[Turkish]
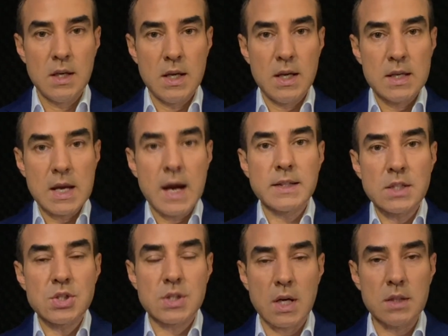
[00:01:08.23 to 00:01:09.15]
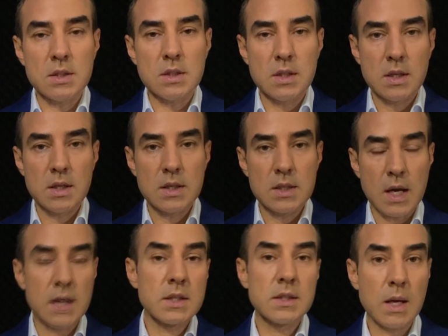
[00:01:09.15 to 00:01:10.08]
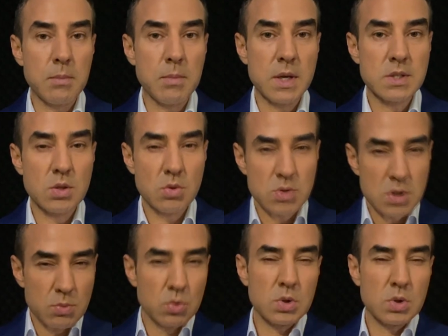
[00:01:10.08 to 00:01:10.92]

e, yerde çıkan e, yangından bahsediyoruz ki